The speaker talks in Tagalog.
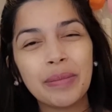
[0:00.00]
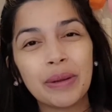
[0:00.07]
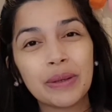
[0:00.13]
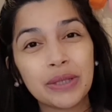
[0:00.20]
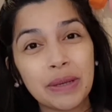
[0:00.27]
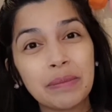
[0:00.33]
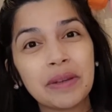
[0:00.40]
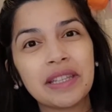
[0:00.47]
Pero
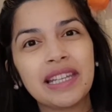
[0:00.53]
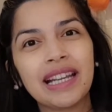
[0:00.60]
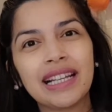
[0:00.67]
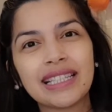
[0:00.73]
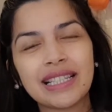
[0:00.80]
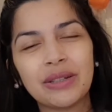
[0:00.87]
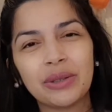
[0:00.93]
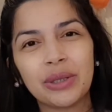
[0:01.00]
syempre,
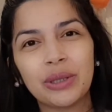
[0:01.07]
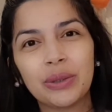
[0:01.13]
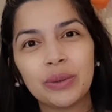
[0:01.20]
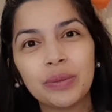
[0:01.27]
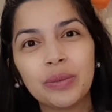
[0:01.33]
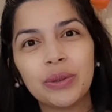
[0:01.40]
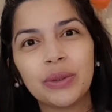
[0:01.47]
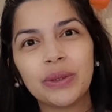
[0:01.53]
nilakasan ko yung
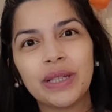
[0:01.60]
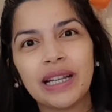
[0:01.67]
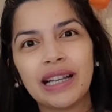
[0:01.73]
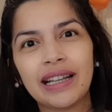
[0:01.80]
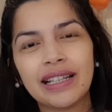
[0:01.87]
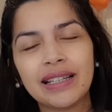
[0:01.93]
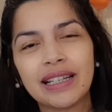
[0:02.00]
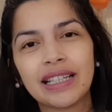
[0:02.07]
loob ko
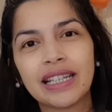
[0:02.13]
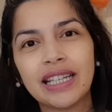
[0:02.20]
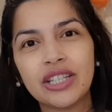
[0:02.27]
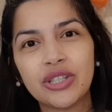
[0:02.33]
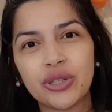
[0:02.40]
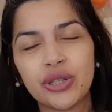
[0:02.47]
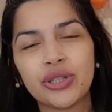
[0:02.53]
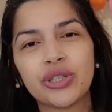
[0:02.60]
na
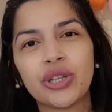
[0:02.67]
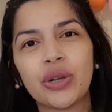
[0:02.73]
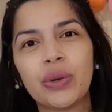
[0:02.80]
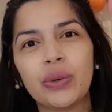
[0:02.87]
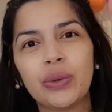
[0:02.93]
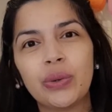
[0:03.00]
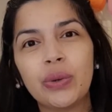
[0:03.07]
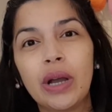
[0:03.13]
nag-research
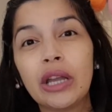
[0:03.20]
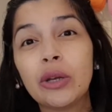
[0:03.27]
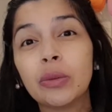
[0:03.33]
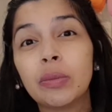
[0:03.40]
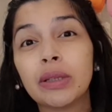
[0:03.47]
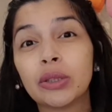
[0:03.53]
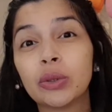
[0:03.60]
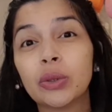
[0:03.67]
ako kung ano
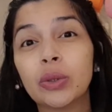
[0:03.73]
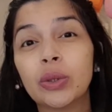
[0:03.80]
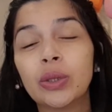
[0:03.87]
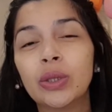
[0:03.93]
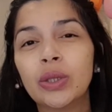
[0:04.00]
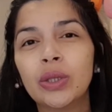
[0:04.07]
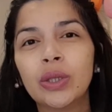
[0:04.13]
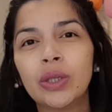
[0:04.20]
ba tong
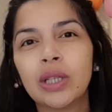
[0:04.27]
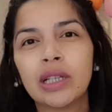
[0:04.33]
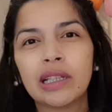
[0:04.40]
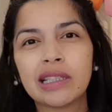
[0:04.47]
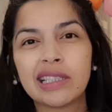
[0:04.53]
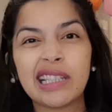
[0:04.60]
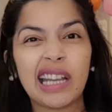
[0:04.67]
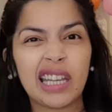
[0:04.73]

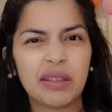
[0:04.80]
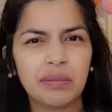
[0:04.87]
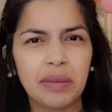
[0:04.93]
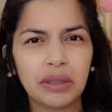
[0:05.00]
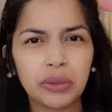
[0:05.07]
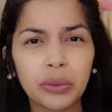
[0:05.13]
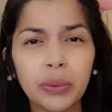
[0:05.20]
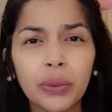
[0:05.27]
sakit ba
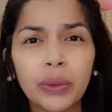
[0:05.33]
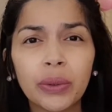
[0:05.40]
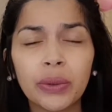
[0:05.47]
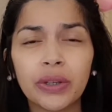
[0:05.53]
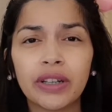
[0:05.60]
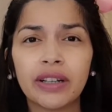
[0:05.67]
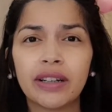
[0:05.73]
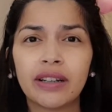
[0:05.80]
to
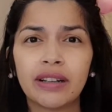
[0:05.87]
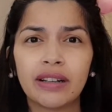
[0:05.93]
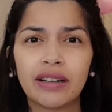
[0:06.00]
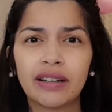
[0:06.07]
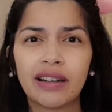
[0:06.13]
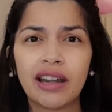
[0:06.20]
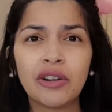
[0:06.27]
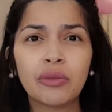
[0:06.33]
or
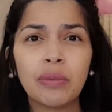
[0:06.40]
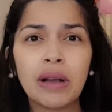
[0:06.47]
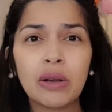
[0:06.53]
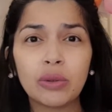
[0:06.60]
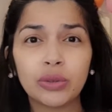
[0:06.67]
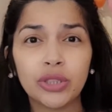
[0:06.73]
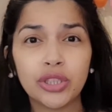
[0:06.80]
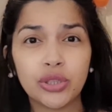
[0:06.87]
ano bang
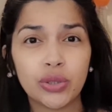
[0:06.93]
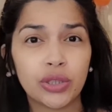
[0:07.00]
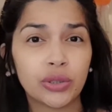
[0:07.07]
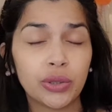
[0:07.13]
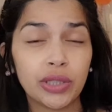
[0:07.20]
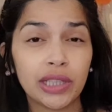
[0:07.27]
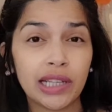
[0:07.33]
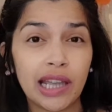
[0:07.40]
kondisyon na to
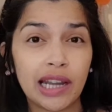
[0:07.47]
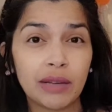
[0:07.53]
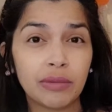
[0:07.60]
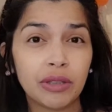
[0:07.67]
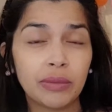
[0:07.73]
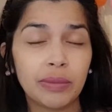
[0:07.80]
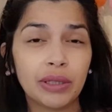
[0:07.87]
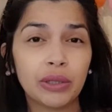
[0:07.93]
yung
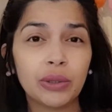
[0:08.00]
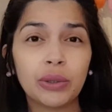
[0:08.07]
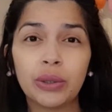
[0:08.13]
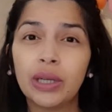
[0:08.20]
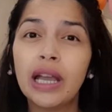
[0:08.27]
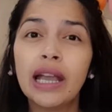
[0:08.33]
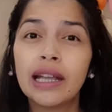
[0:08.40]
nararamdaman ko.